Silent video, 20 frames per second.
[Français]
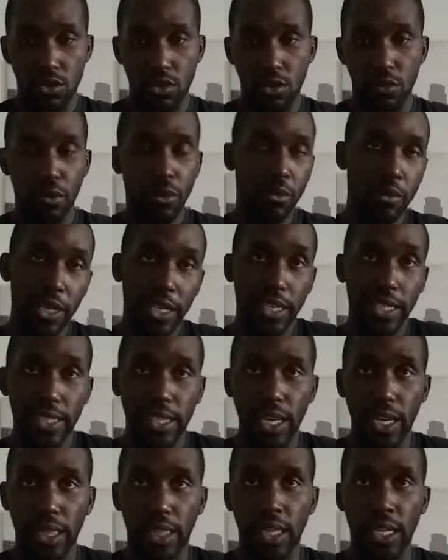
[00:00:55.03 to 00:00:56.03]
Le premier
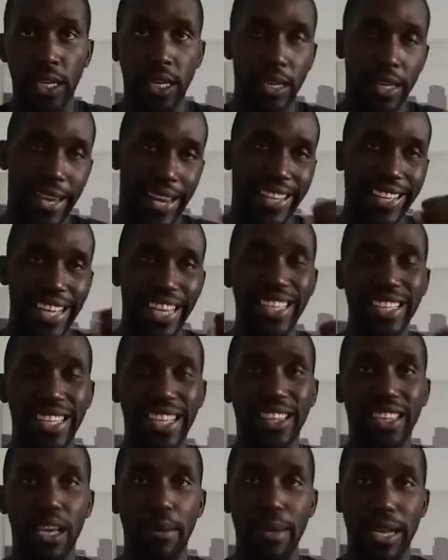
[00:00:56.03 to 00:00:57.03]
critère, c'est la
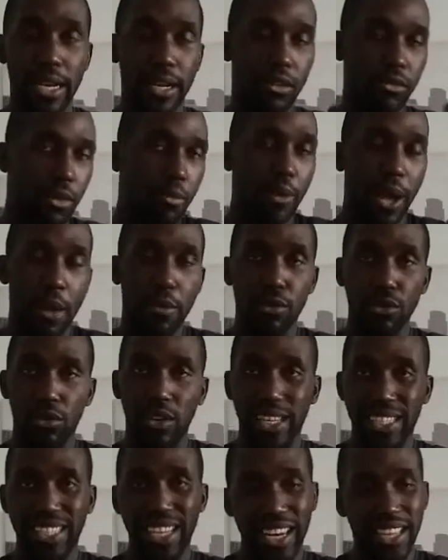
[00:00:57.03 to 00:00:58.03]
qualité de ta balle. Hyper
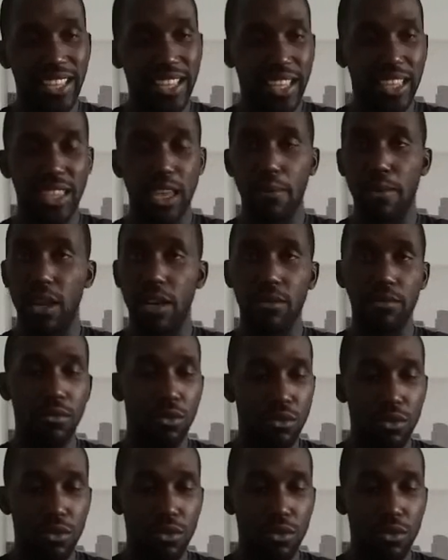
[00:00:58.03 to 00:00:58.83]
important, la qualité de ta balle.